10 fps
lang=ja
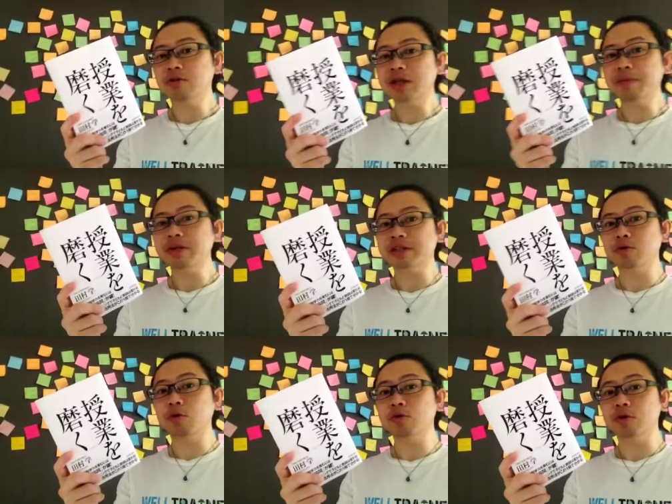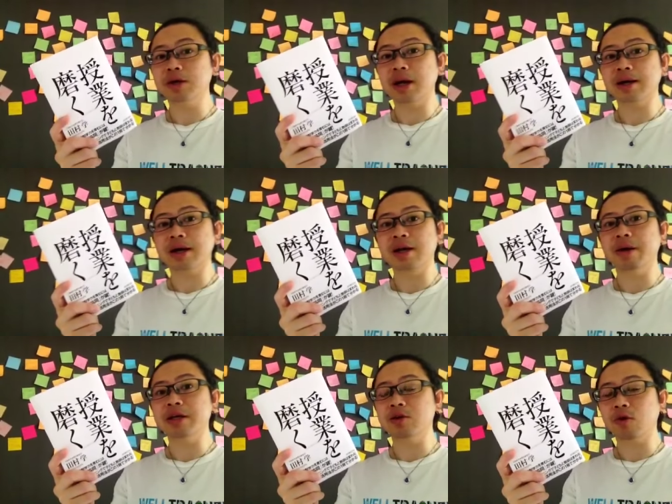そのためにはじゃあどういうふうに考えれ
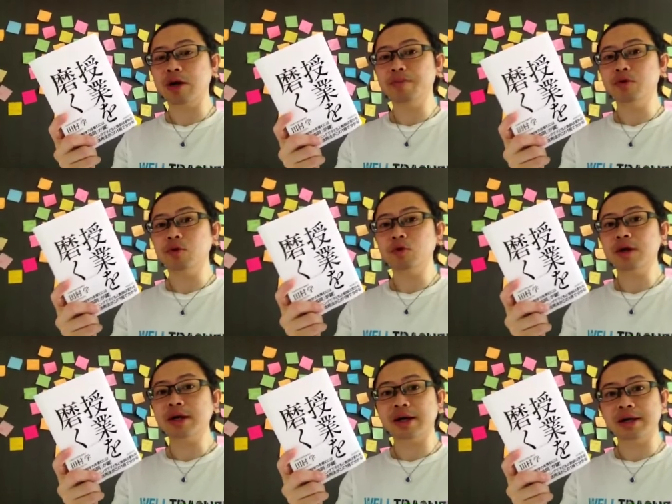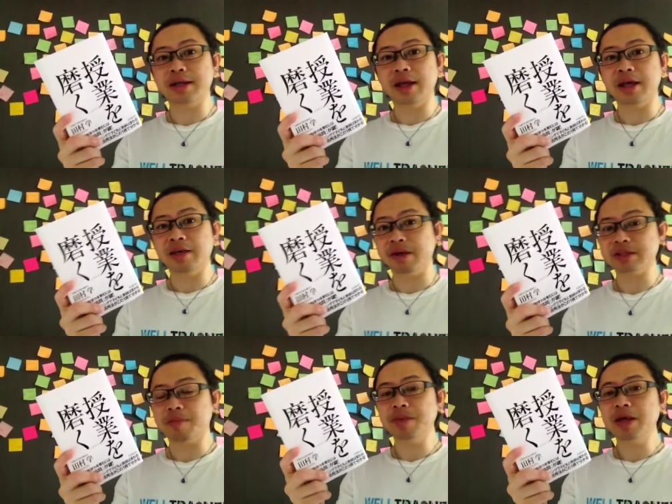ばいいのかっていうことが書かれていま
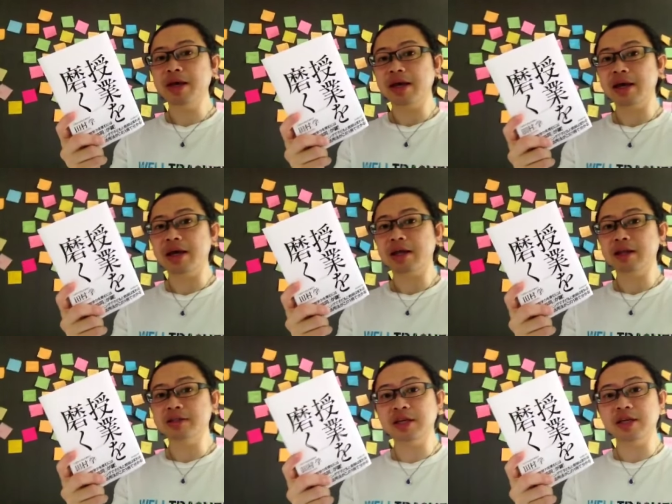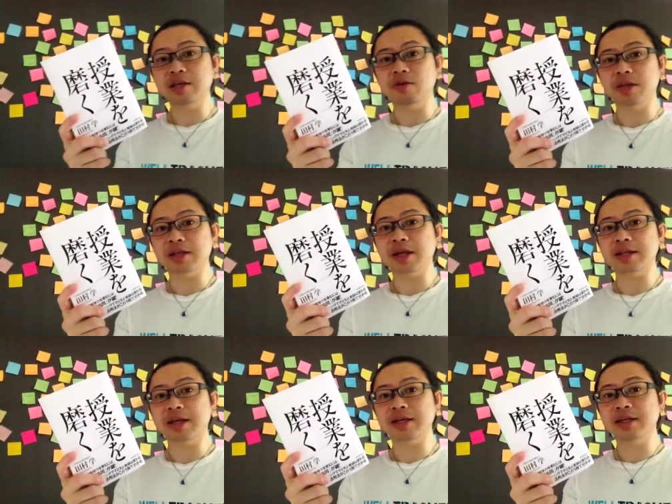した、えー、ぜひ読んでいただ
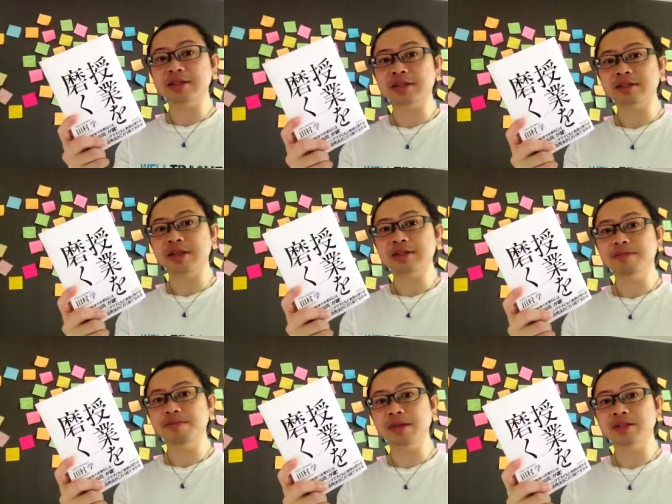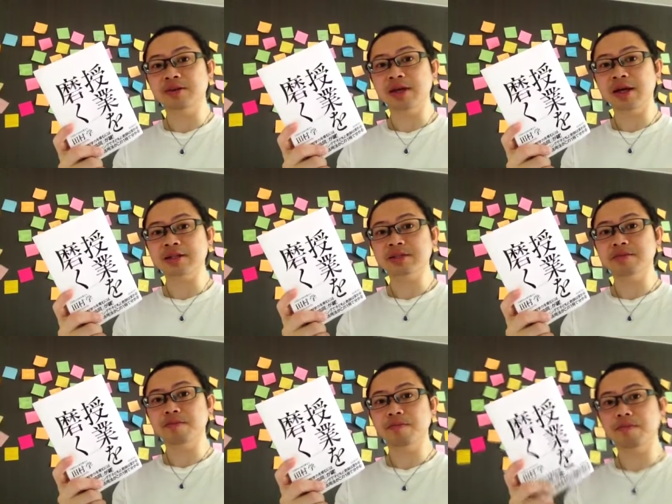きたい一冊です以上です